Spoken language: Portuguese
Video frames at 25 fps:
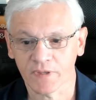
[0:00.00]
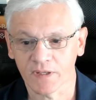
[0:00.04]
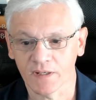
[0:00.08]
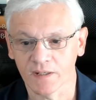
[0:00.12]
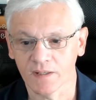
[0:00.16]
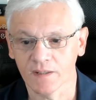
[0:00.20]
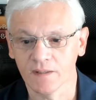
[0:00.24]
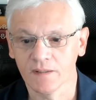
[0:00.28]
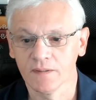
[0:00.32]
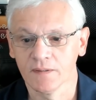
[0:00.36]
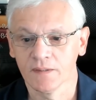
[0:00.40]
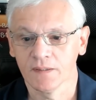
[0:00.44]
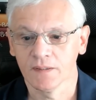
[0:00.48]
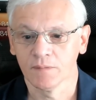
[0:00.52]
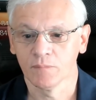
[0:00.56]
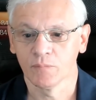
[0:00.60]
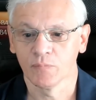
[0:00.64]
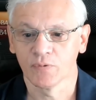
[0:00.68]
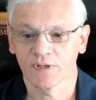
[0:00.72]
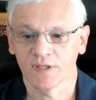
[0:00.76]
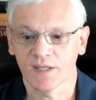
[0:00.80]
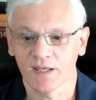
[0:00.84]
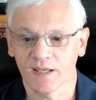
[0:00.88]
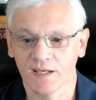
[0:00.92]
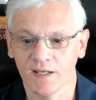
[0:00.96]
Né?
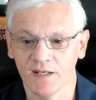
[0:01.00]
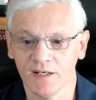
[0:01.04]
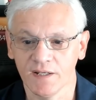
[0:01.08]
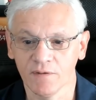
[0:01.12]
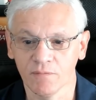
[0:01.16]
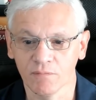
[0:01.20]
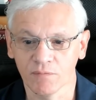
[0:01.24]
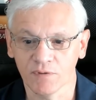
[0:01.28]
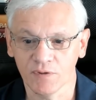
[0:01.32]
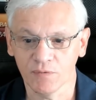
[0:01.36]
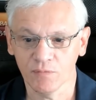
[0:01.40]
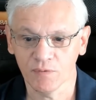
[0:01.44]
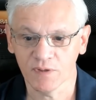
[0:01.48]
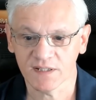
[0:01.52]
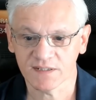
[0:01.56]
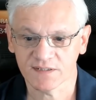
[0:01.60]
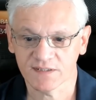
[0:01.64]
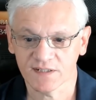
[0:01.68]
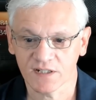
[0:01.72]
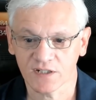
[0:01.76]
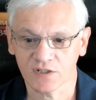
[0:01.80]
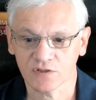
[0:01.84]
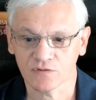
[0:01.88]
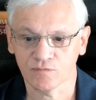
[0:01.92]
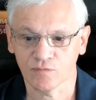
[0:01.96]
porque queriam que o
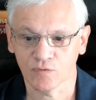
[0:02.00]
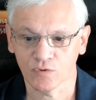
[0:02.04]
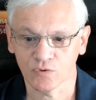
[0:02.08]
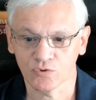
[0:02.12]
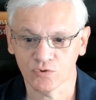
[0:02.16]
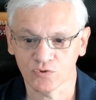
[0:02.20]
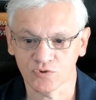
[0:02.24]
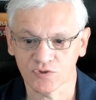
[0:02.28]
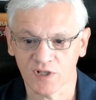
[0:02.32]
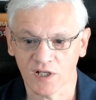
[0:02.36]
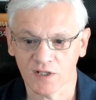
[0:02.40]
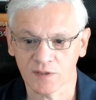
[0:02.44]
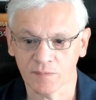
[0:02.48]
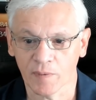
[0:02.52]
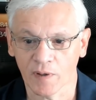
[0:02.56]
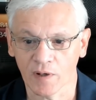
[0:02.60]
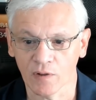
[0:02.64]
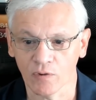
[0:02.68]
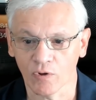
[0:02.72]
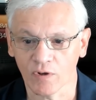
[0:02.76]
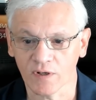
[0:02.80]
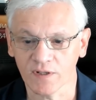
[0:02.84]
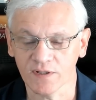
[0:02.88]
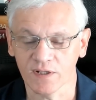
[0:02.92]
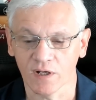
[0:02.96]
exército fosse usado para
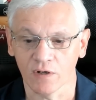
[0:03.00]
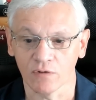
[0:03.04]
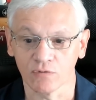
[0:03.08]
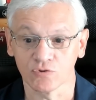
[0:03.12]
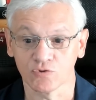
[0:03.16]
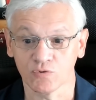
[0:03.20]
lockdown.